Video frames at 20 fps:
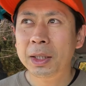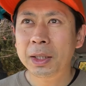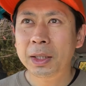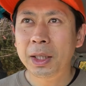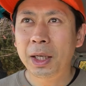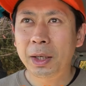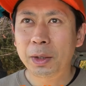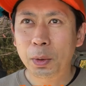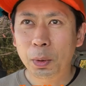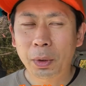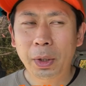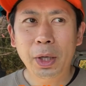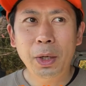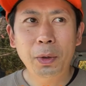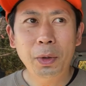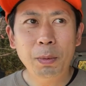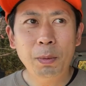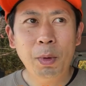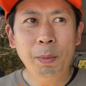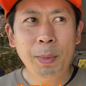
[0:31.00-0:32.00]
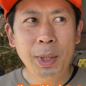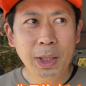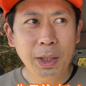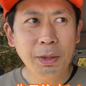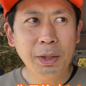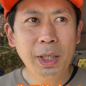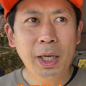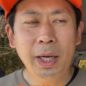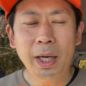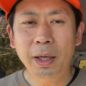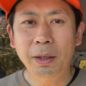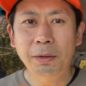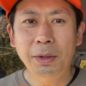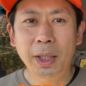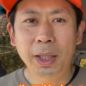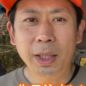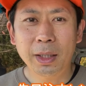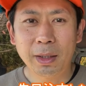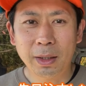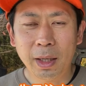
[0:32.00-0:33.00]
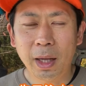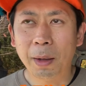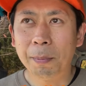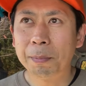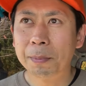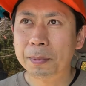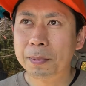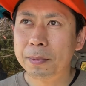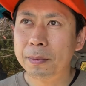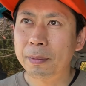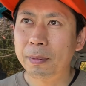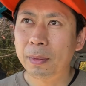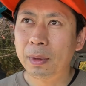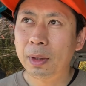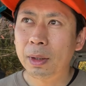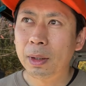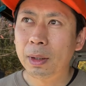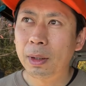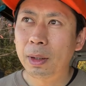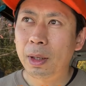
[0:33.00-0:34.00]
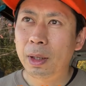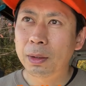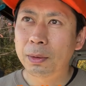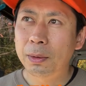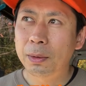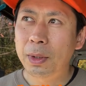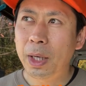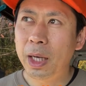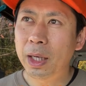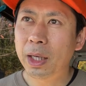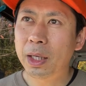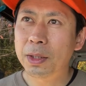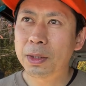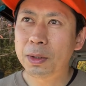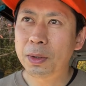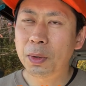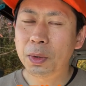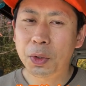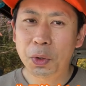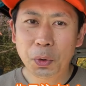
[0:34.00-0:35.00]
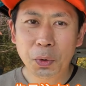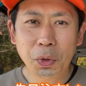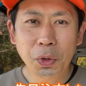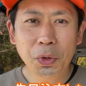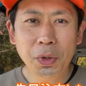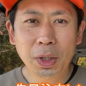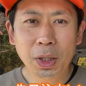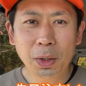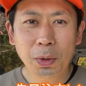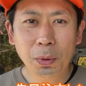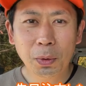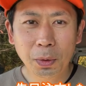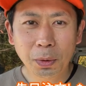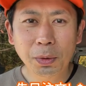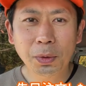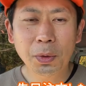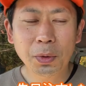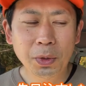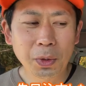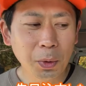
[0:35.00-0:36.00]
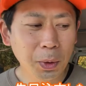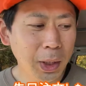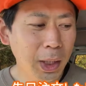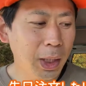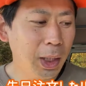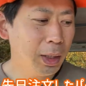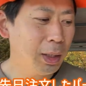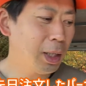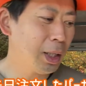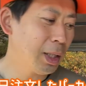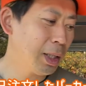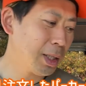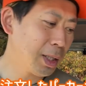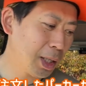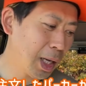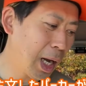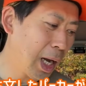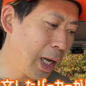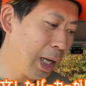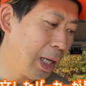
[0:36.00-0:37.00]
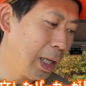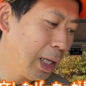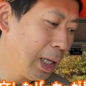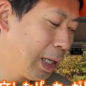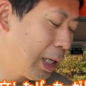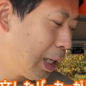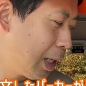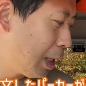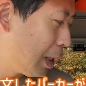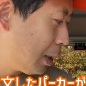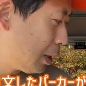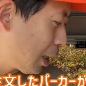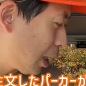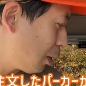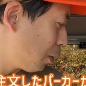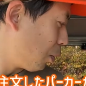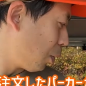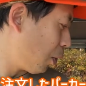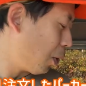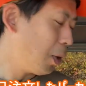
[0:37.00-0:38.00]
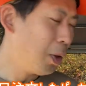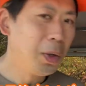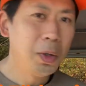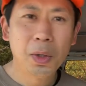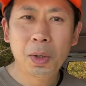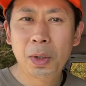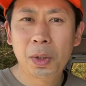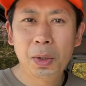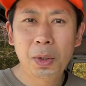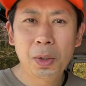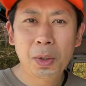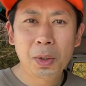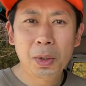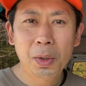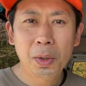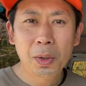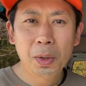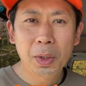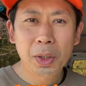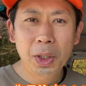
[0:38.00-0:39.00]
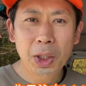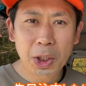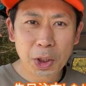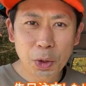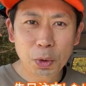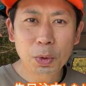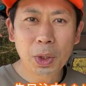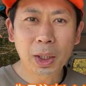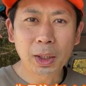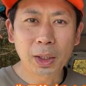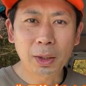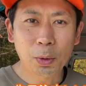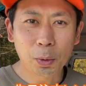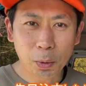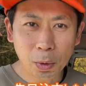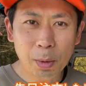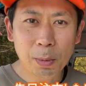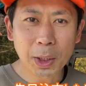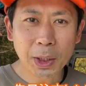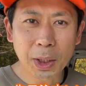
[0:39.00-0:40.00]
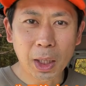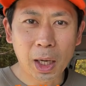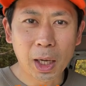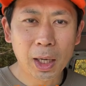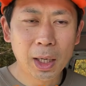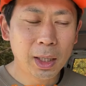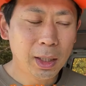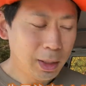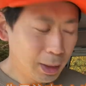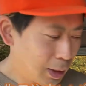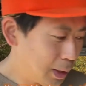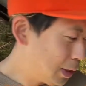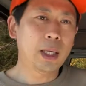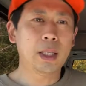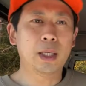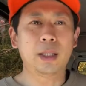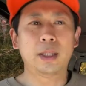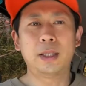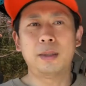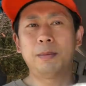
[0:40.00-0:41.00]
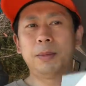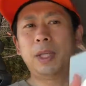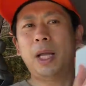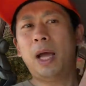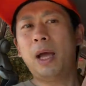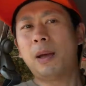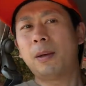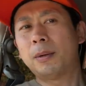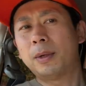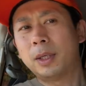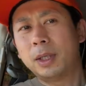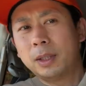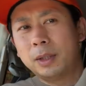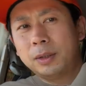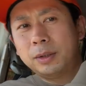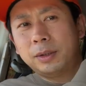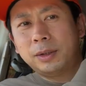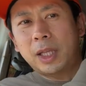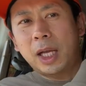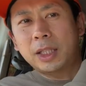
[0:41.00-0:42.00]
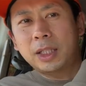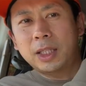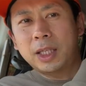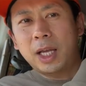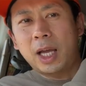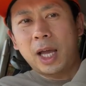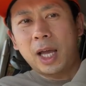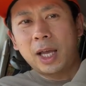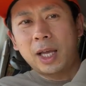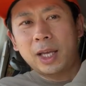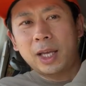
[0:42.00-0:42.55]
なんか予定よりもめちゃくちゃ早くてですね、あの、来月の中旬に届くという予定だったんですが、なんと、1週間で届きました。なので、2つ。